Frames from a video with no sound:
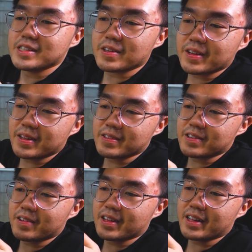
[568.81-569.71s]
socket to
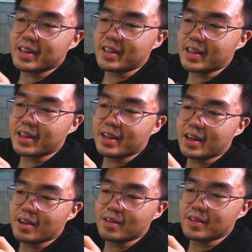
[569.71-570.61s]
socketnya jadi
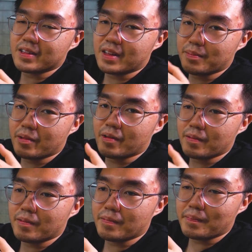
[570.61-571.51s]
kalau dia
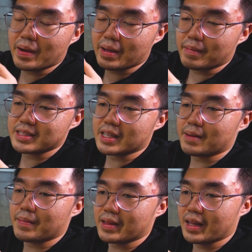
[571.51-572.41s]
mau pakai ban
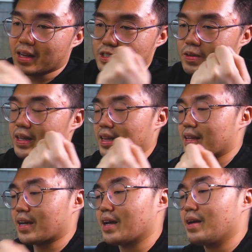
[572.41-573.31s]
serep ya tinggal socket
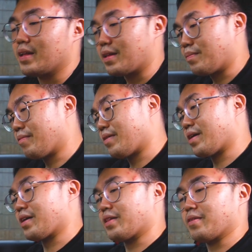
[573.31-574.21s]
aja
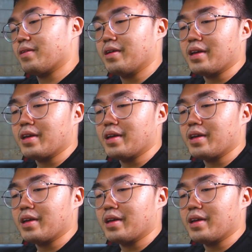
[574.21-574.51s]
dibuka gitu